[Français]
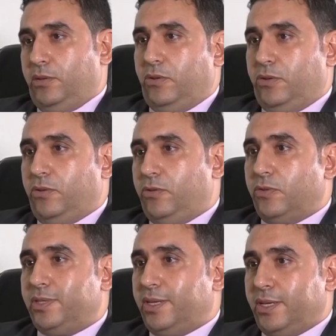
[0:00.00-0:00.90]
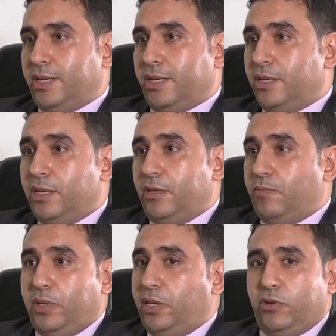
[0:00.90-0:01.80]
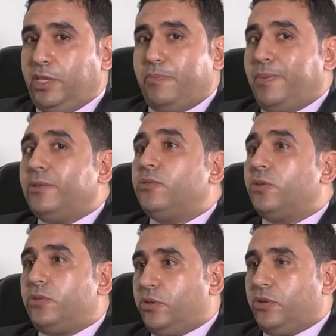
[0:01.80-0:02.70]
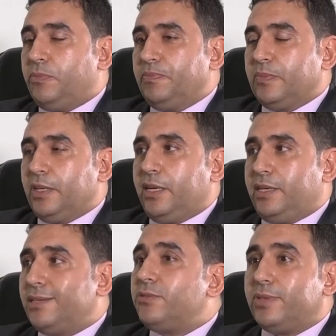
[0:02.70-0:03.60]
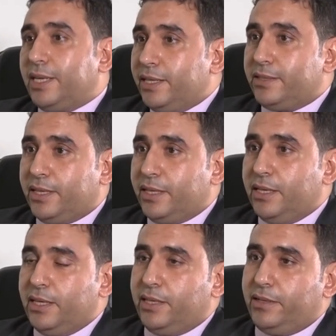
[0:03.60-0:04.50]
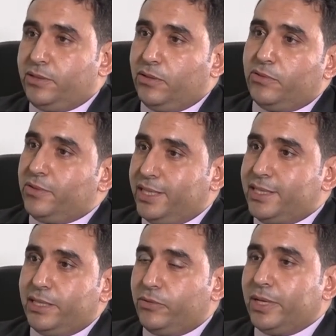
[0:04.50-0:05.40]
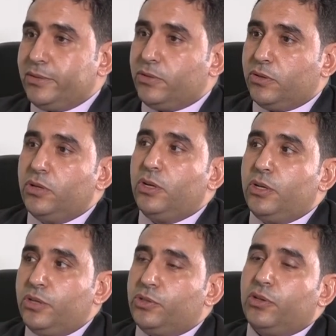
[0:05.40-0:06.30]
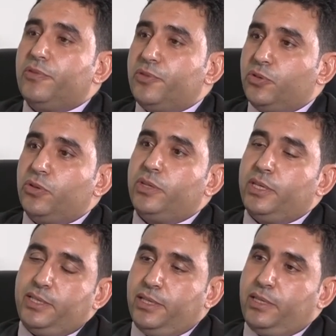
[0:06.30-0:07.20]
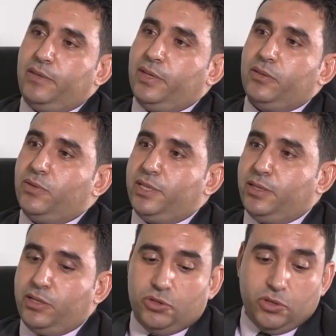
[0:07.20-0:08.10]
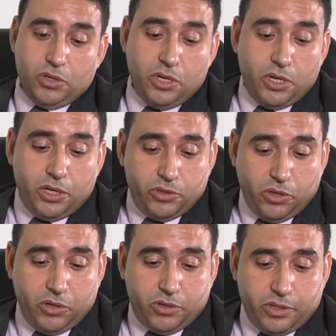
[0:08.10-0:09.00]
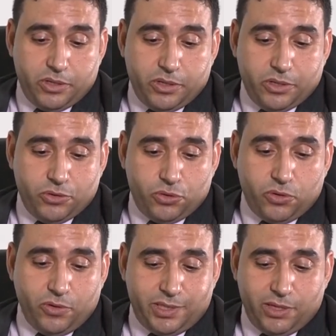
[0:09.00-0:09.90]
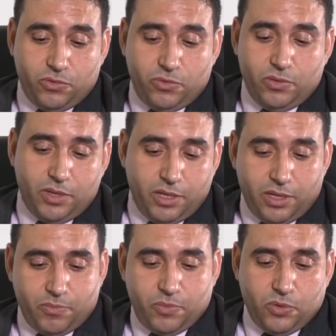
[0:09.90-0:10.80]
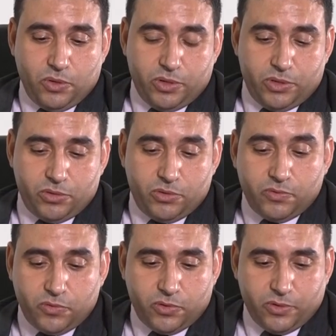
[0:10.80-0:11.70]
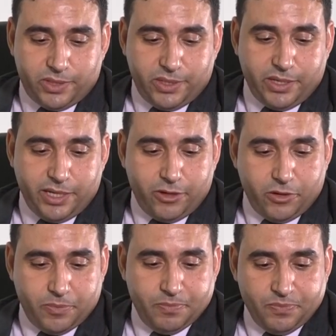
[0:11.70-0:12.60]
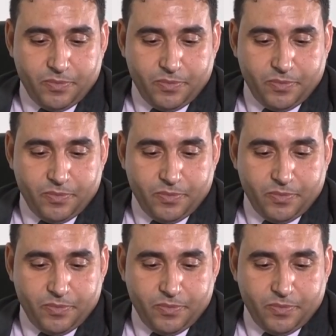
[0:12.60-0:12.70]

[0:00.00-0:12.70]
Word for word: de, Syriens. Mais on n'a pas d'autres euh, nationalités qui sont dans cette situation, sauf ceux qui, qui viennent de cette région. Donc, euh, je continue pour ce que vous considérez comme